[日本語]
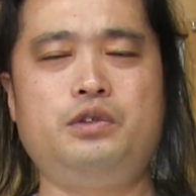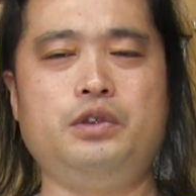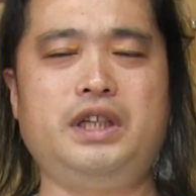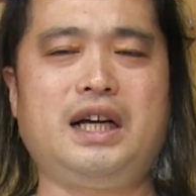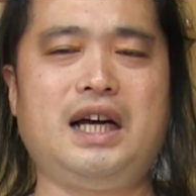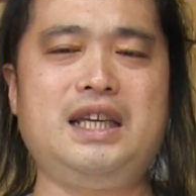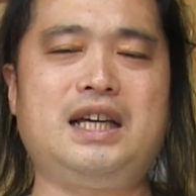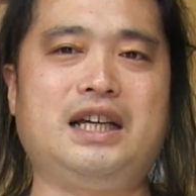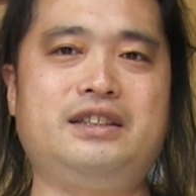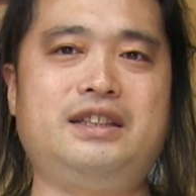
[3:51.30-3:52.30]
どちらがい
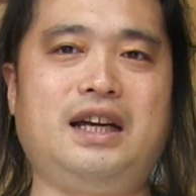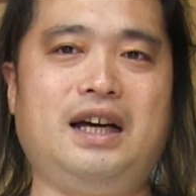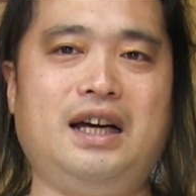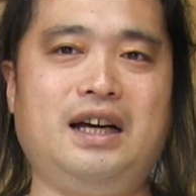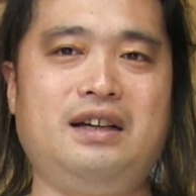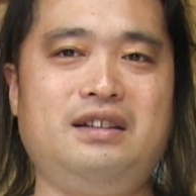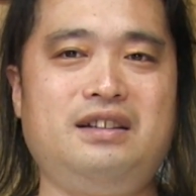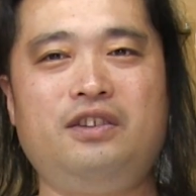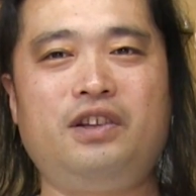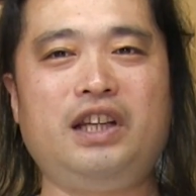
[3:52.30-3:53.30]
いかっつったら、
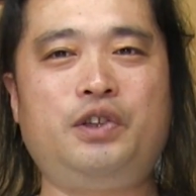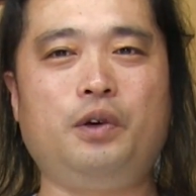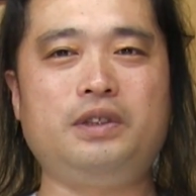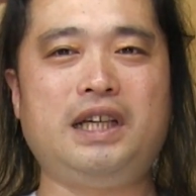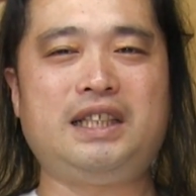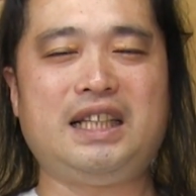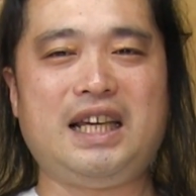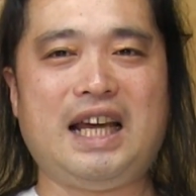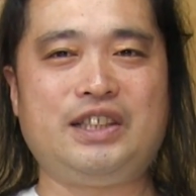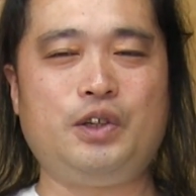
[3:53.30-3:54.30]
それは調整され
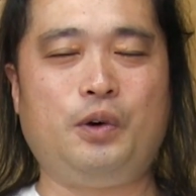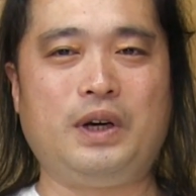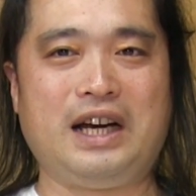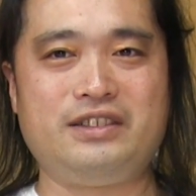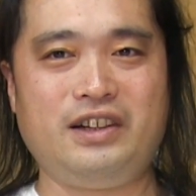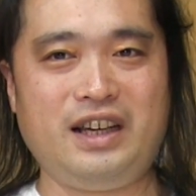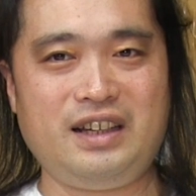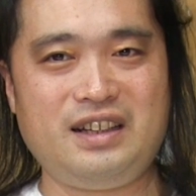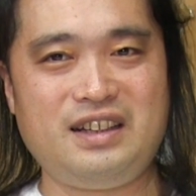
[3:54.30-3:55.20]
た安い方なんですよね。